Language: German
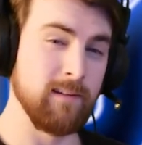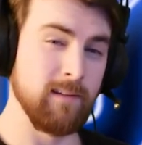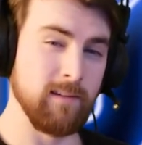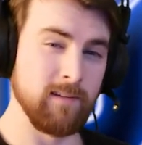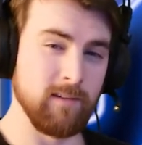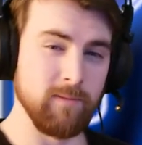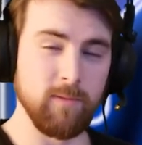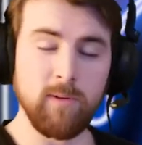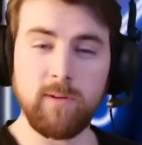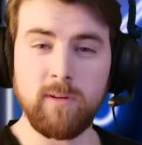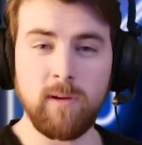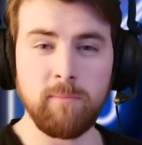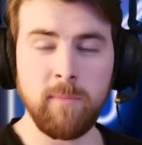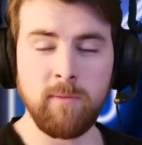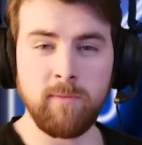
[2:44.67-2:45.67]
Nächste
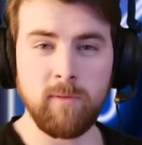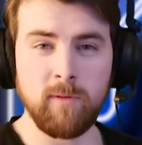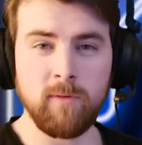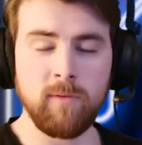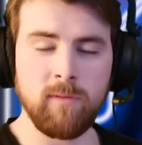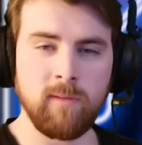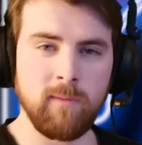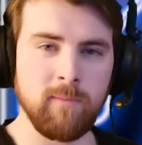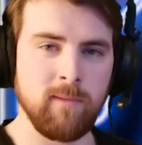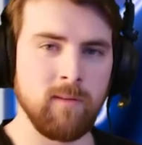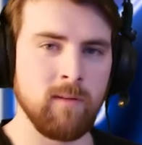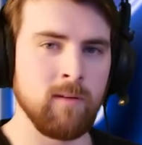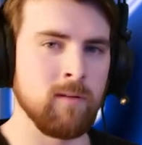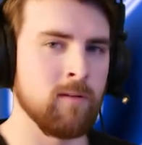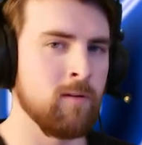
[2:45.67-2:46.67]
Woche, Mittwoch und
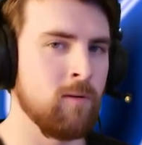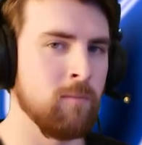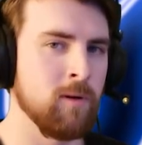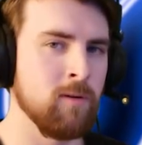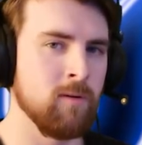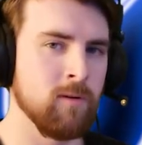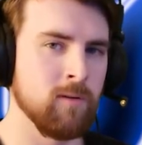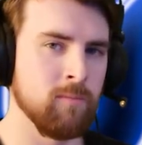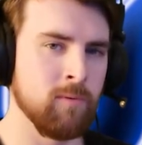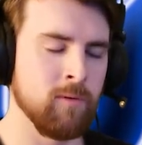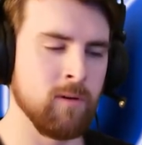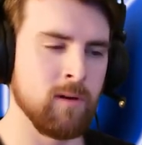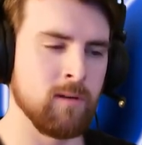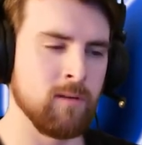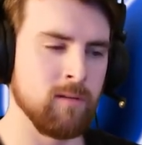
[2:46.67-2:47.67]
Samstag, kommen neue
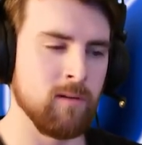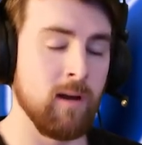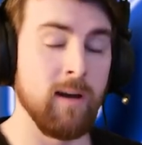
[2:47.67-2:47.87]
Projekte.